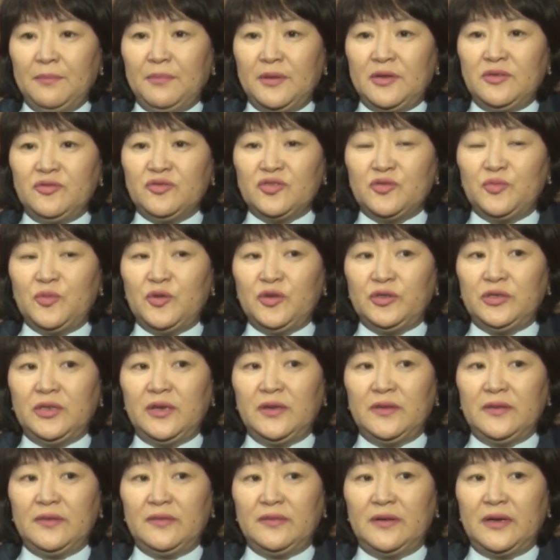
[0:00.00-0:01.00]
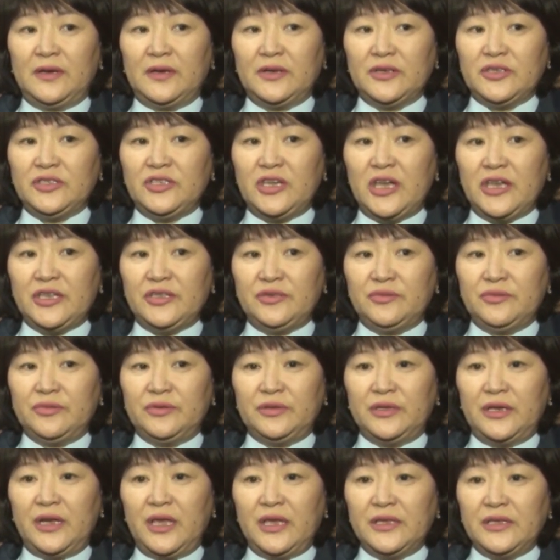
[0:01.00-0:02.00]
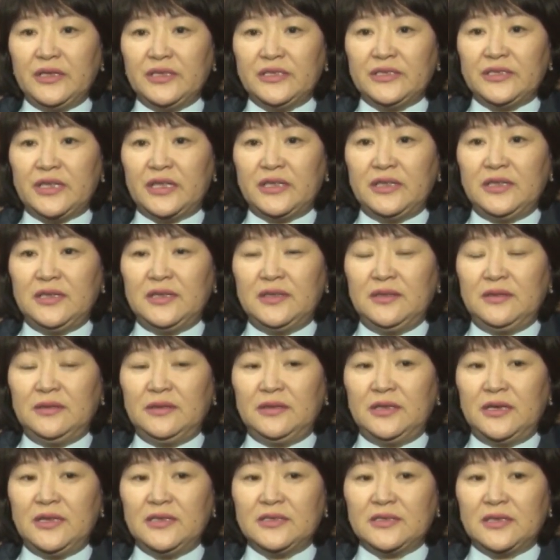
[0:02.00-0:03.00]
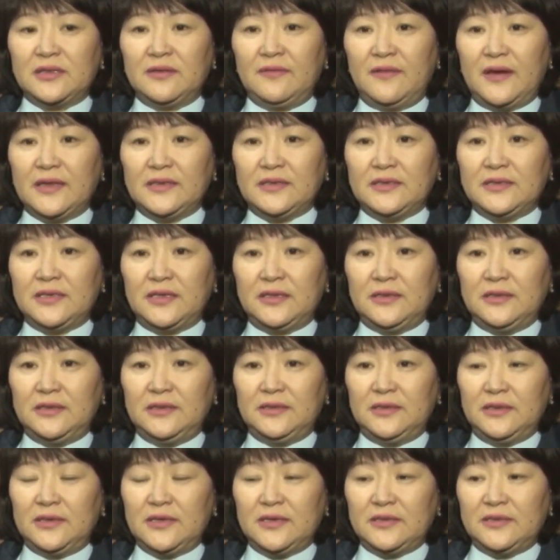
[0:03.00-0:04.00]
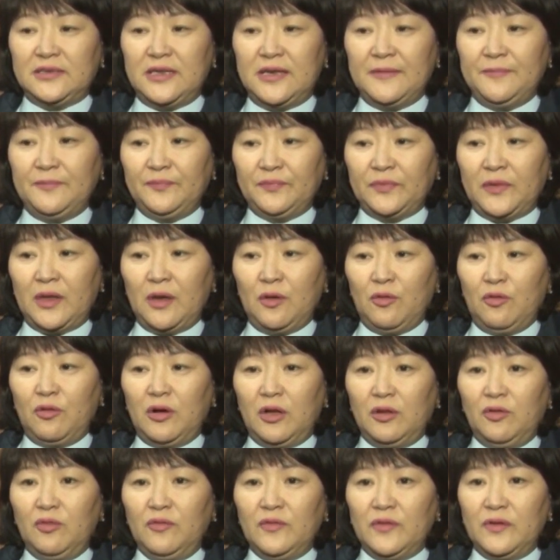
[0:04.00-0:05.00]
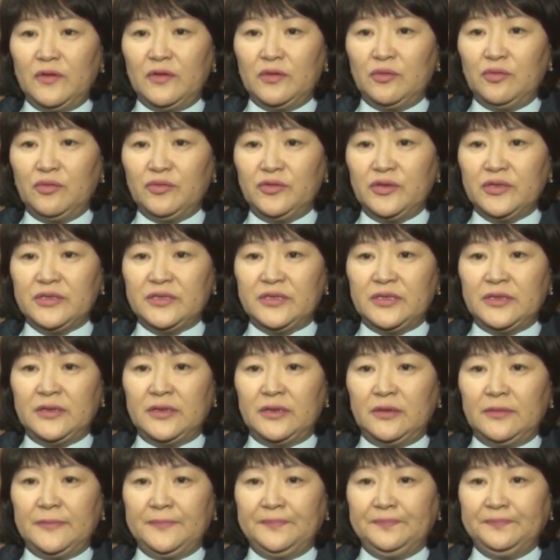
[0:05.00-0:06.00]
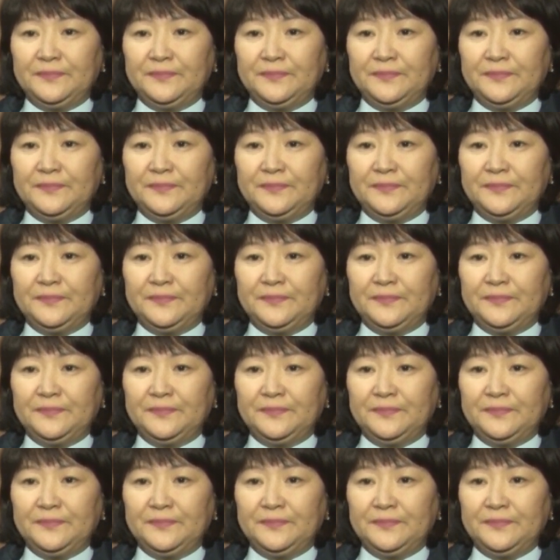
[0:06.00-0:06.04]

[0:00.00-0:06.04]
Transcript: предусмотренного частью 3 статьи 327 Уголовного кодекса